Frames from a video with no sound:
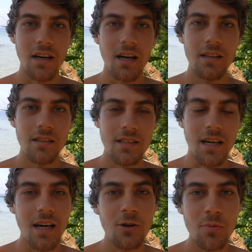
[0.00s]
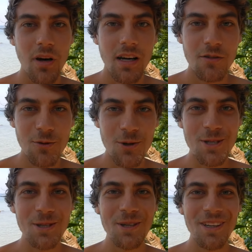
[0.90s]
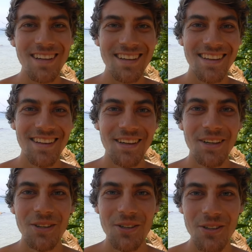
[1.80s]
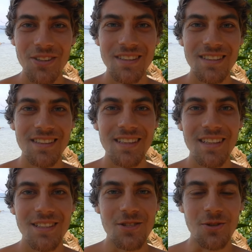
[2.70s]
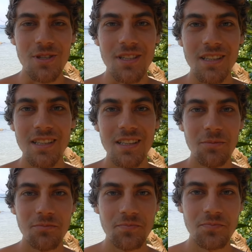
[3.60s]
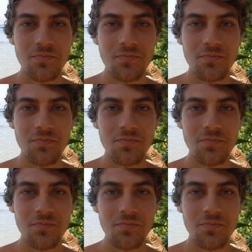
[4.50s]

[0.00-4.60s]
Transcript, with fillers: Heil, die Heilung beeinflussen können und solche Dinge eben,